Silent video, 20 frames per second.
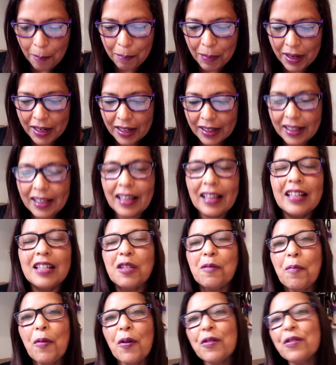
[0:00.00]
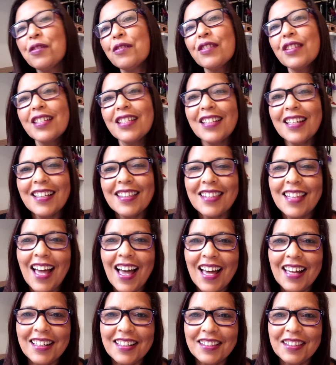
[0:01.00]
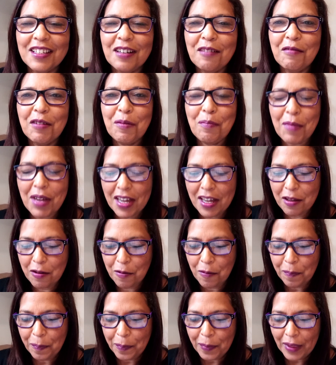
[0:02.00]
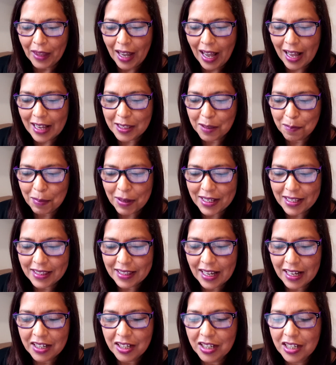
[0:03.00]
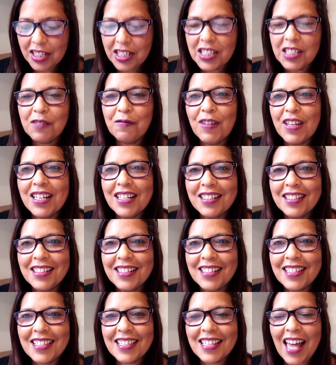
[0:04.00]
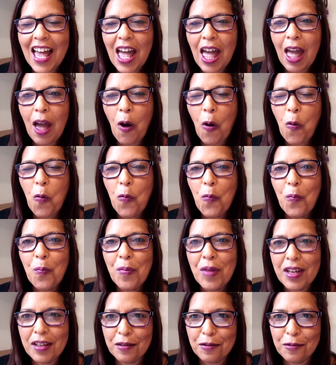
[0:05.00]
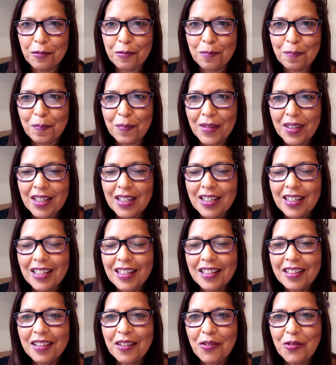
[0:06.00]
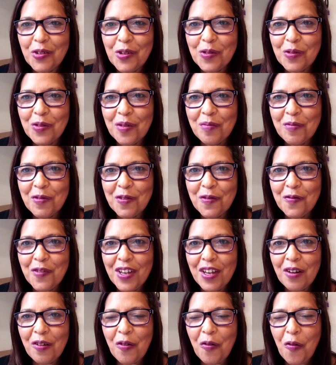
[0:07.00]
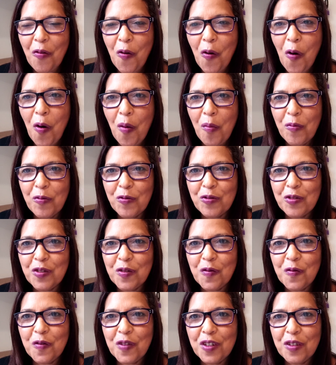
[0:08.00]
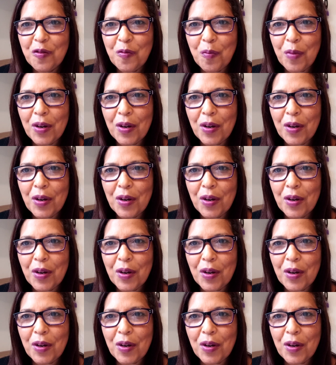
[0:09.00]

para que elas possam se deitar então em meio às pastagens verdes é o medo. Então nós vamos ver como o divino